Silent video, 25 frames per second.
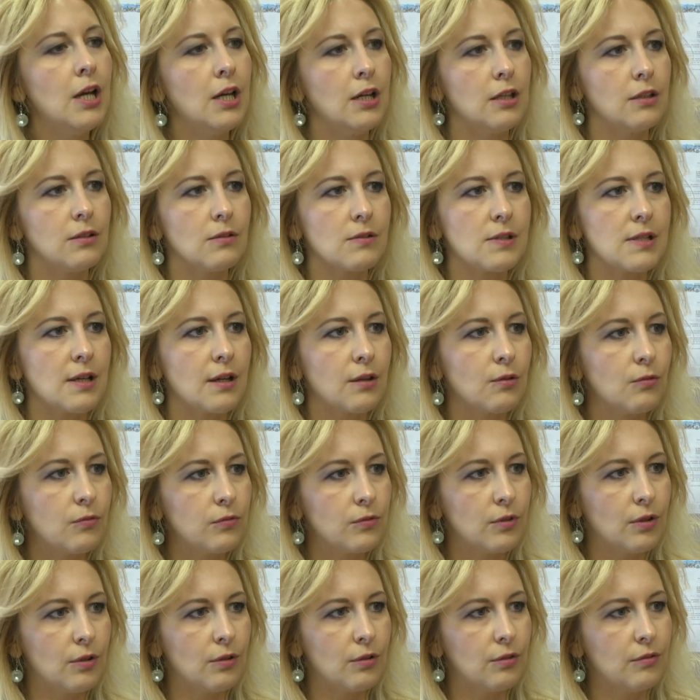i to
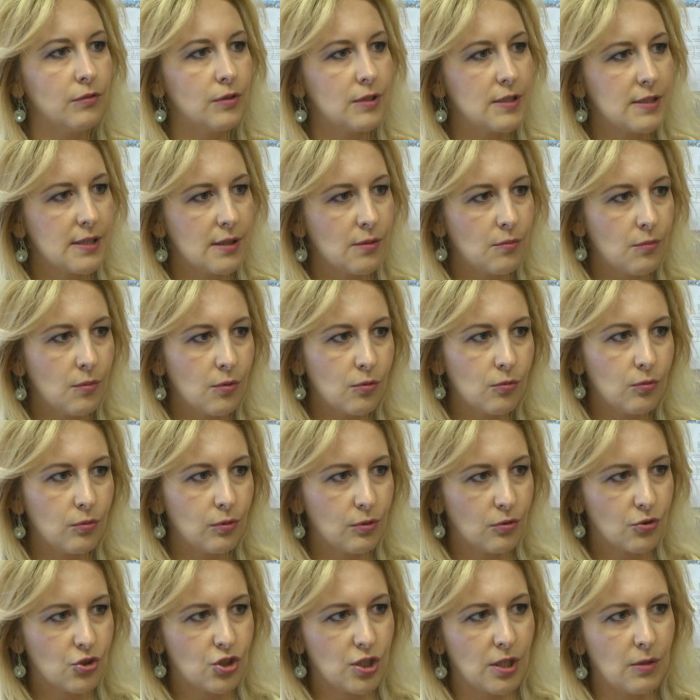zarówno w liceum
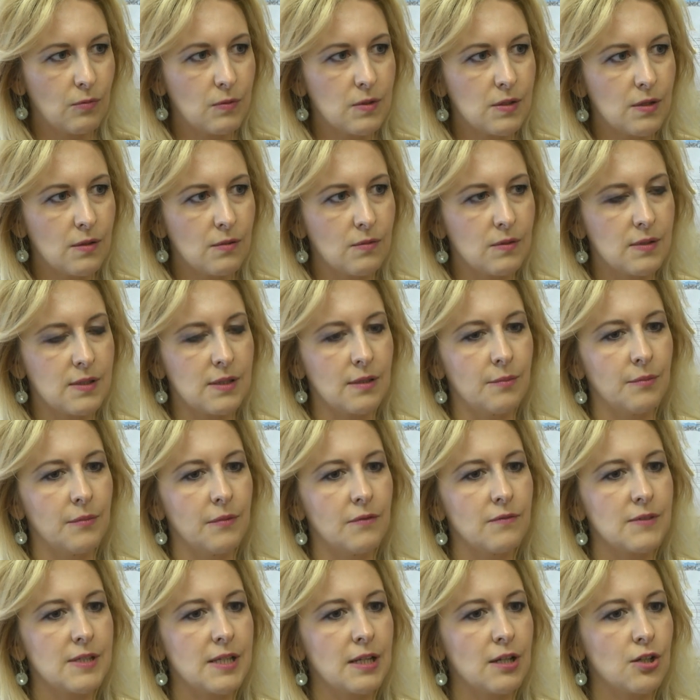
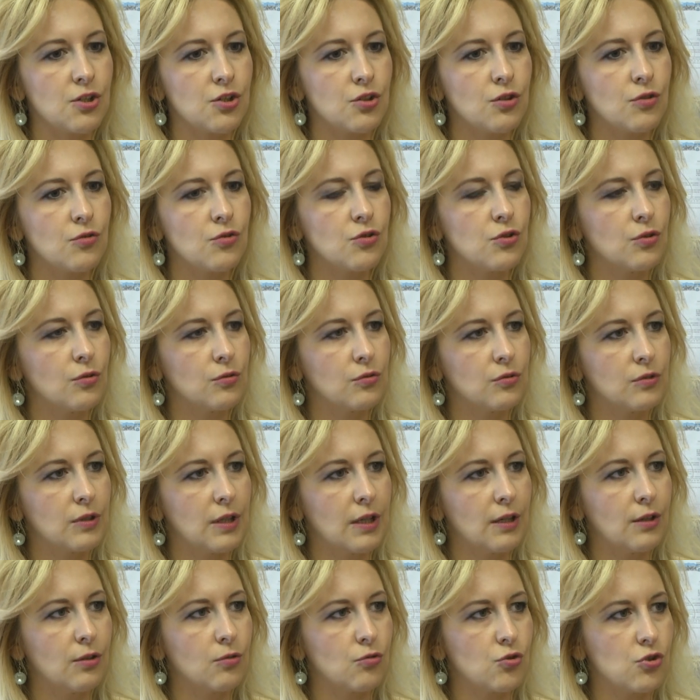ogólnokształcącym, w zależności od
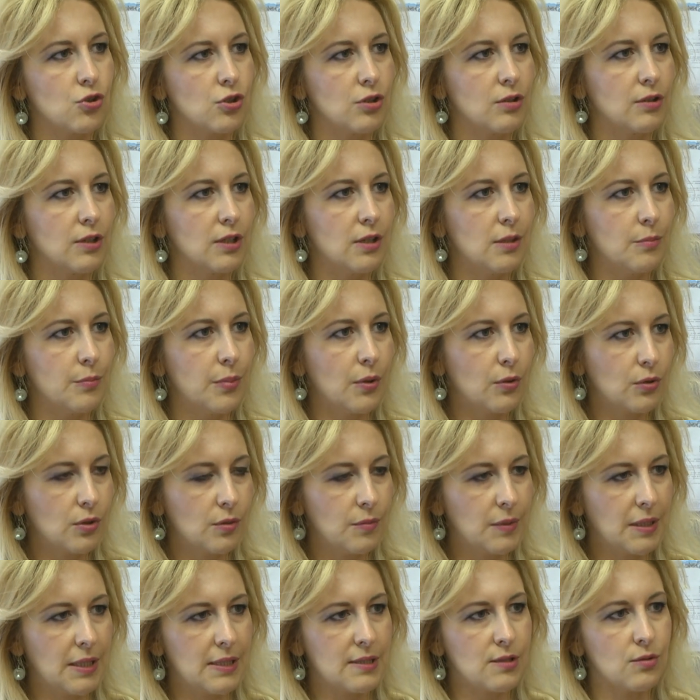tego, czy po
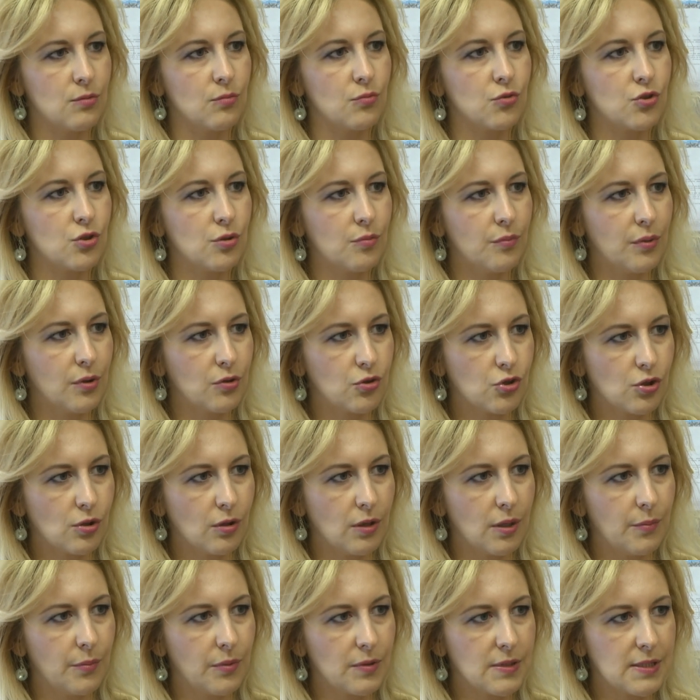gimnazjum, czy po
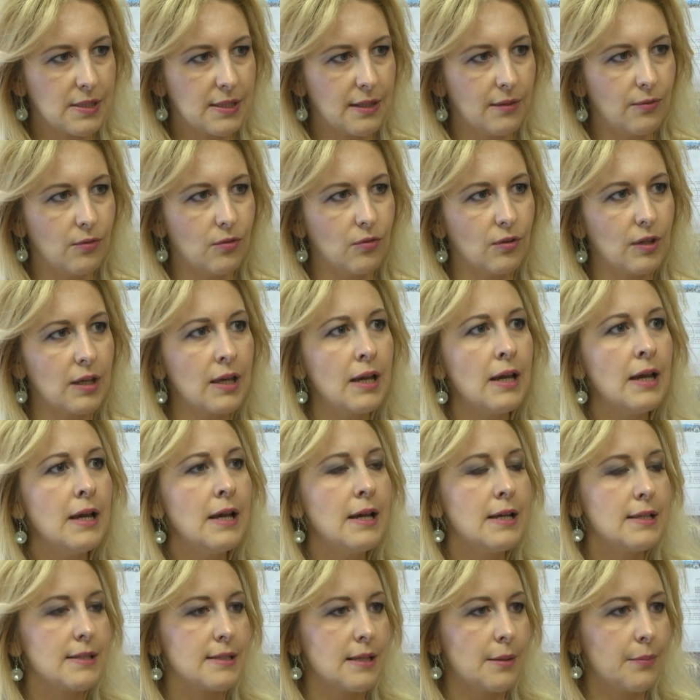szkole podstawowej,
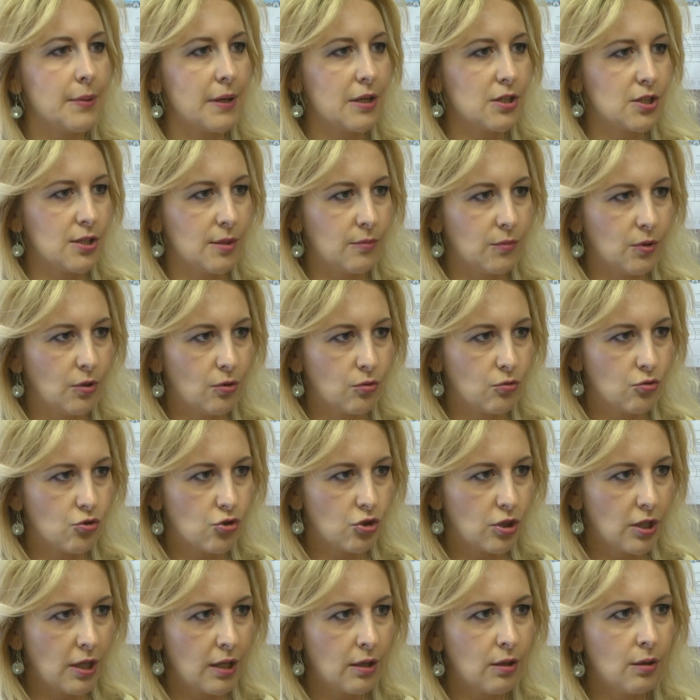zapraszam do
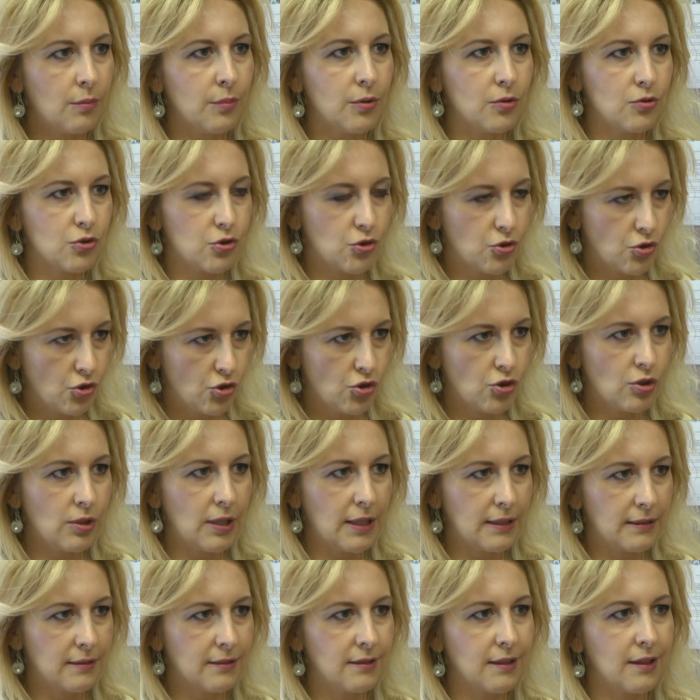4 bądź
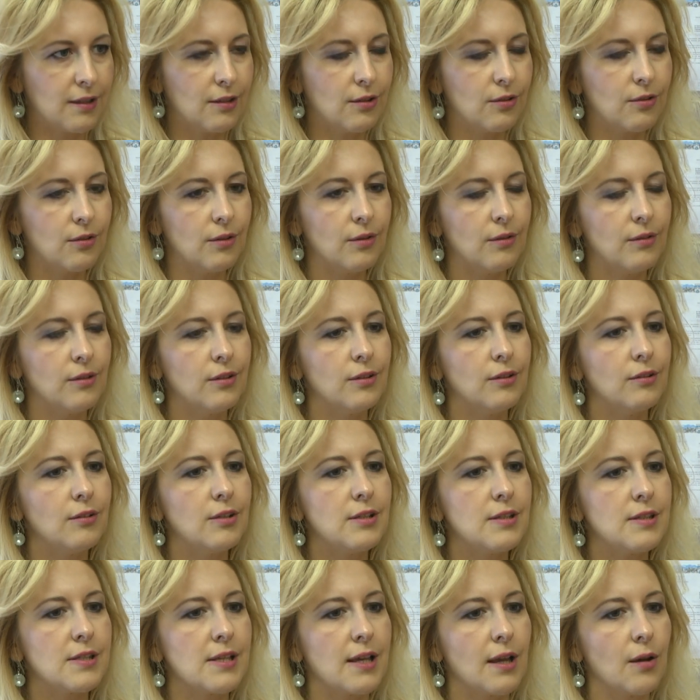3-letniego y,
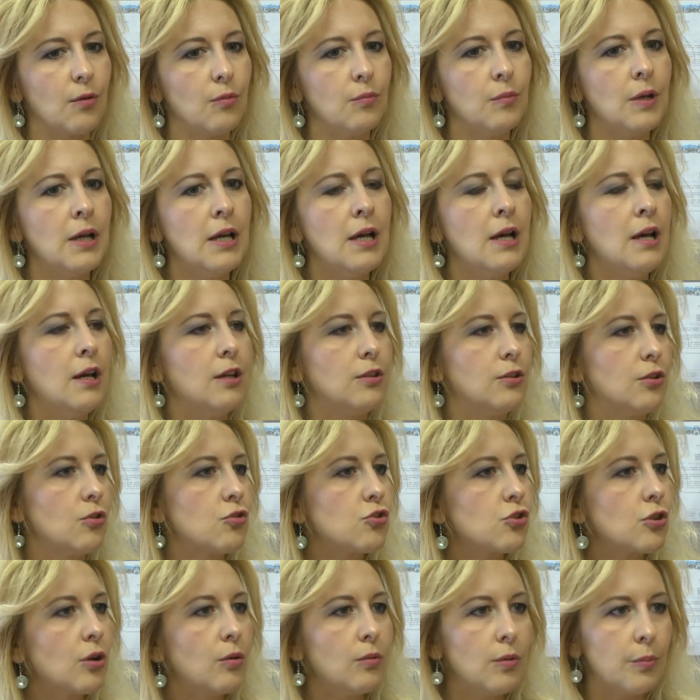liceum, do
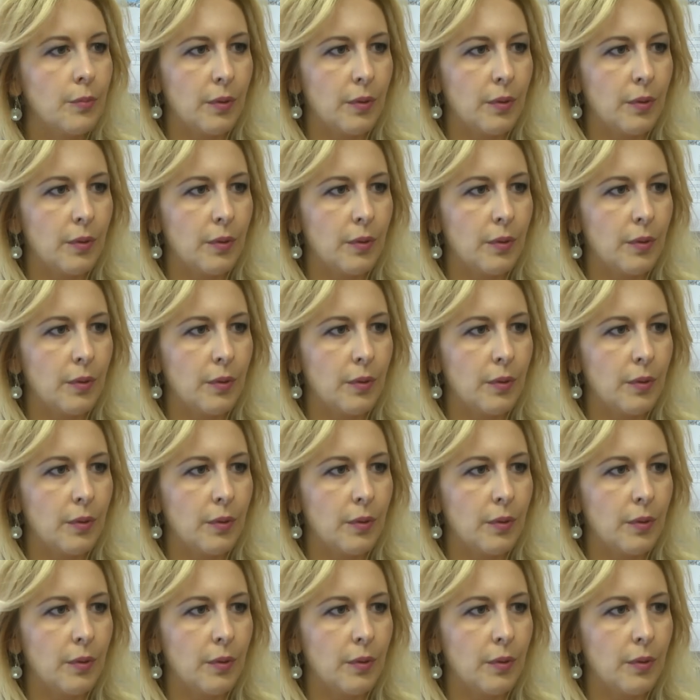szkoły